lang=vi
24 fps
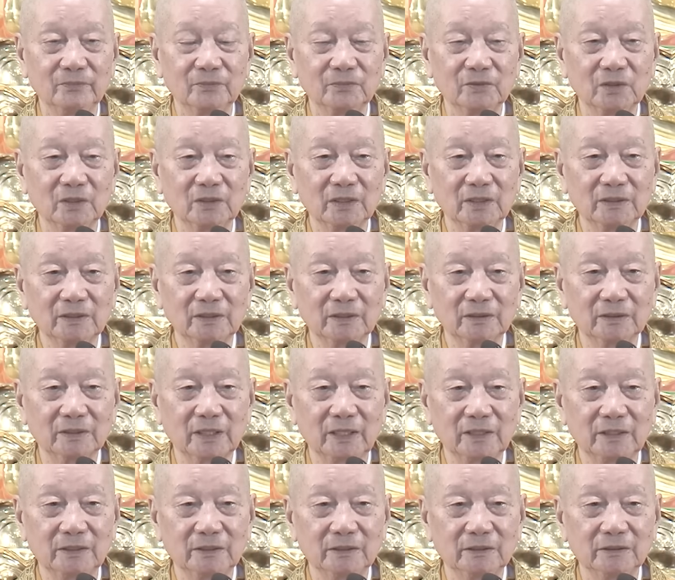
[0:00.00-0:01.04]
Cho nên
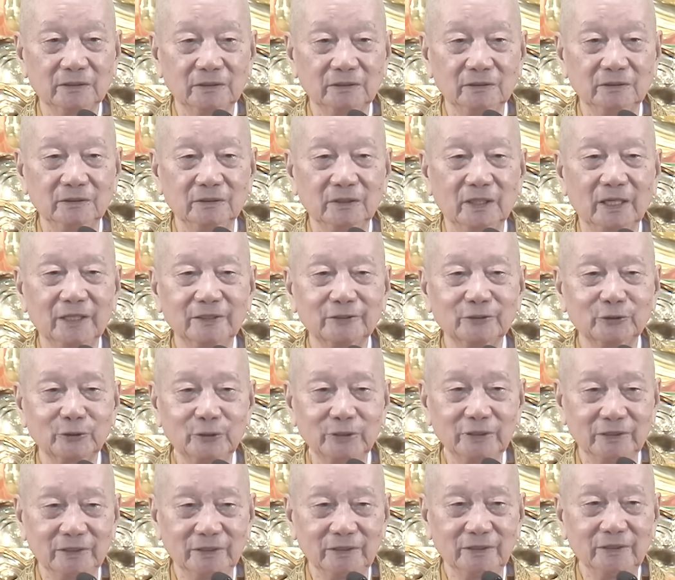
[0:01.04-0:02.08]
thầy thường hay
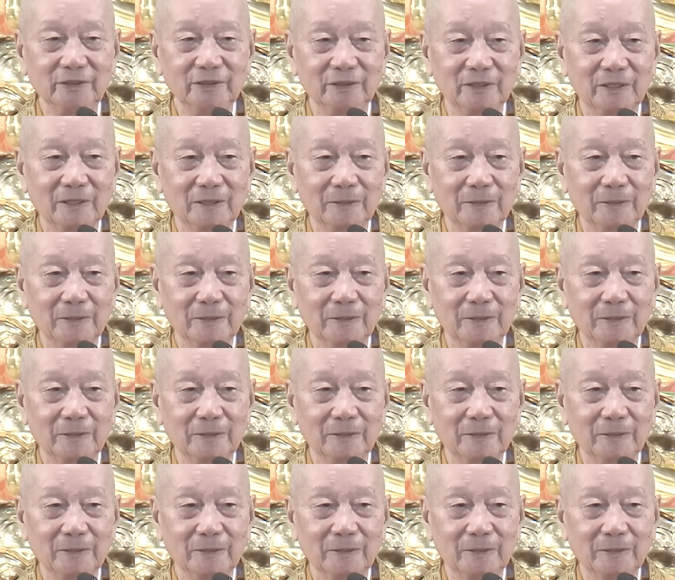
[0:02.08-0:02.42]
suy nghĩ.